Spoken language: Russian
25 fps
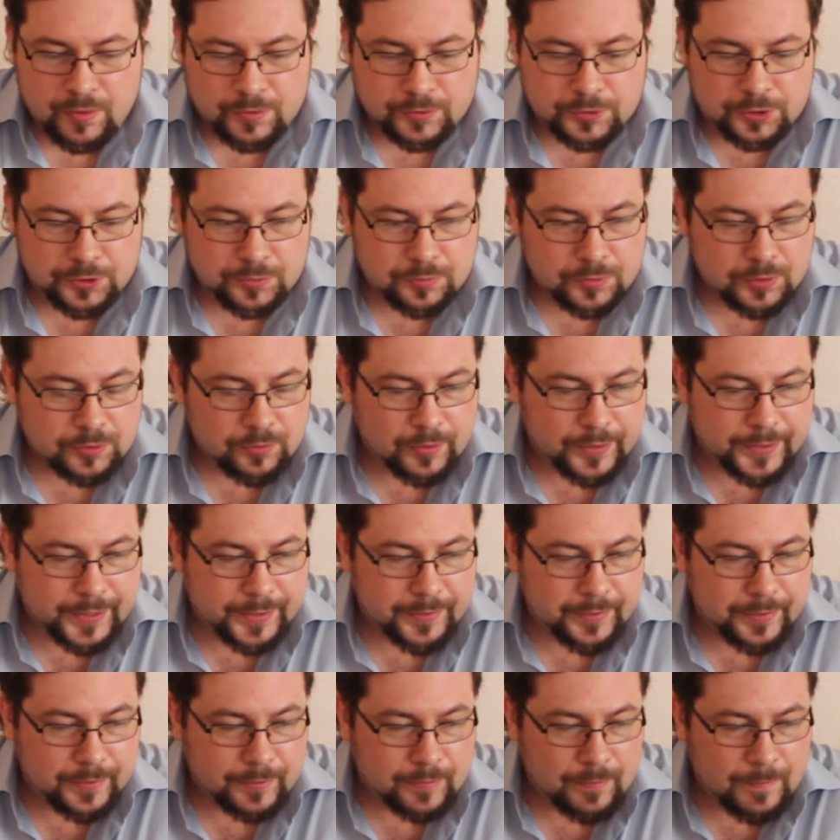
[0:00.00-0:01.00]
Чего только
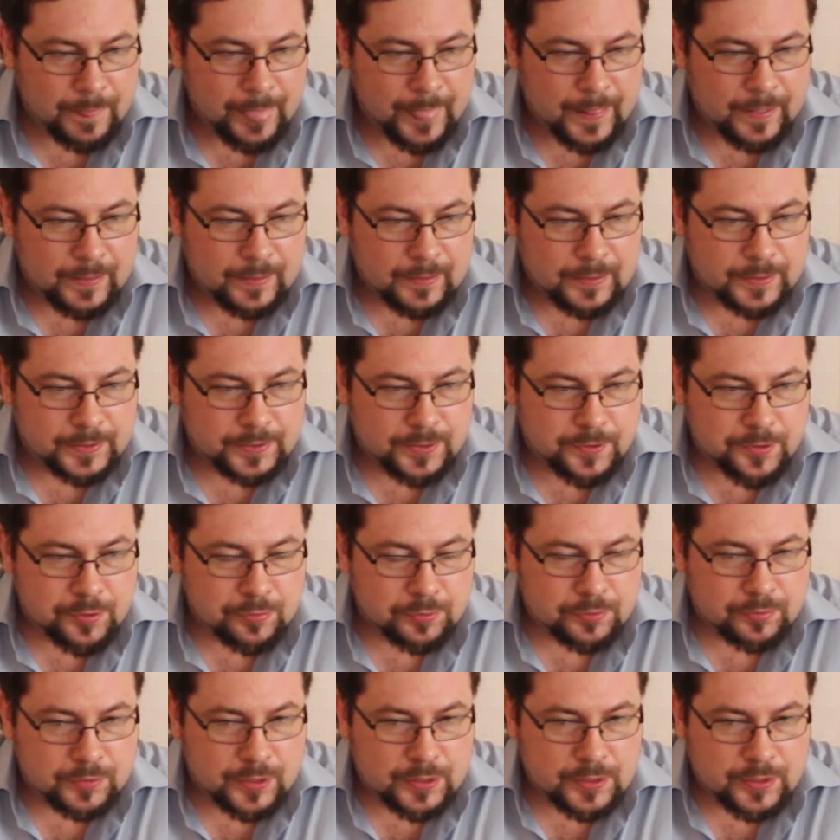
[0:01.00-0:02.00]
нет. И даже
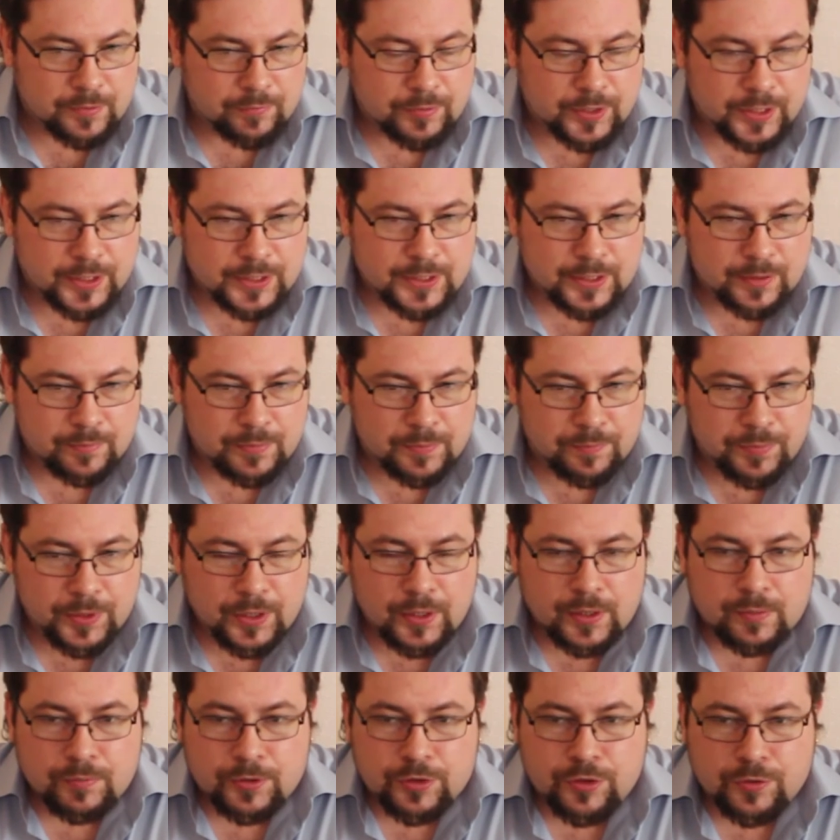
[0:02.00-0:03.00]
вот у нас там в красном и
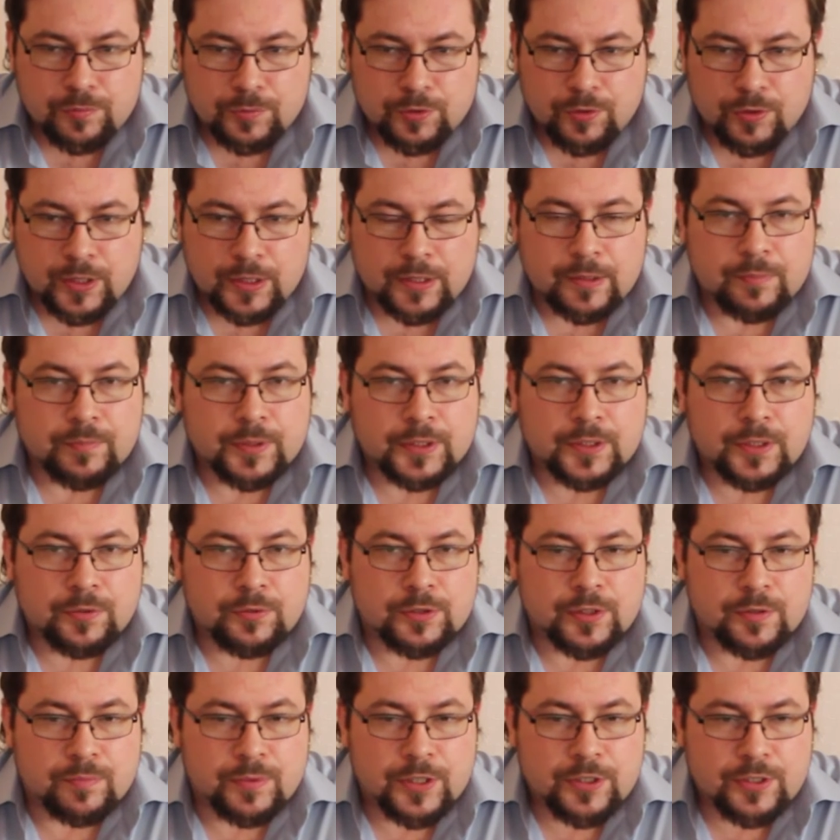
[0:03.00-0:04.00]
белом очень много там
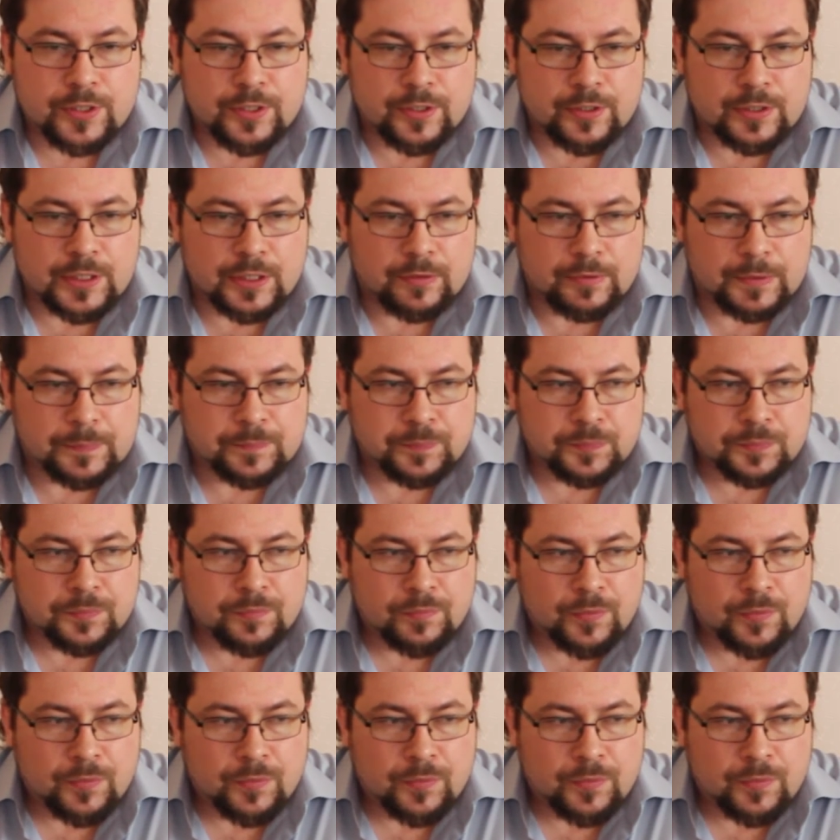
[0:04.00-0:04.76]
продается башкирского.